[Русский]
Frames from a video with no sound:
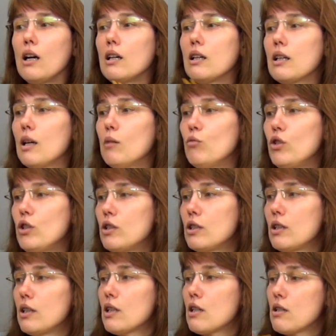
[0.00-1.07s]
э, кому
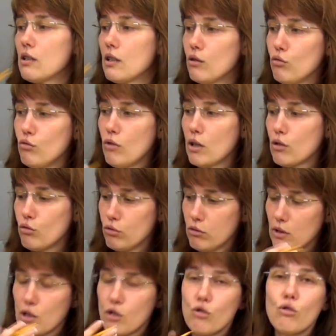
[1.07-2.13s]
интересно. Ну, а
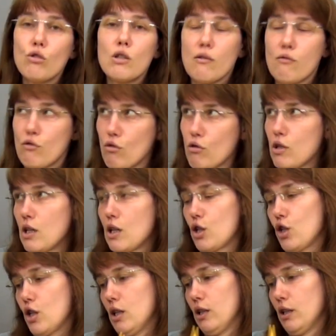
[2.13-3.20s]
тут начнется все
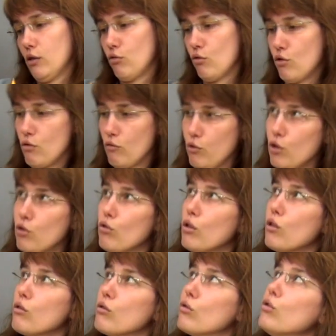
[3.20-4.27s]
сначала. То есть вот
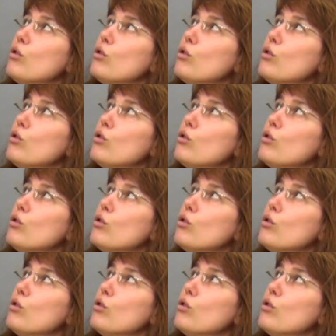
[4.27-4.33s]
он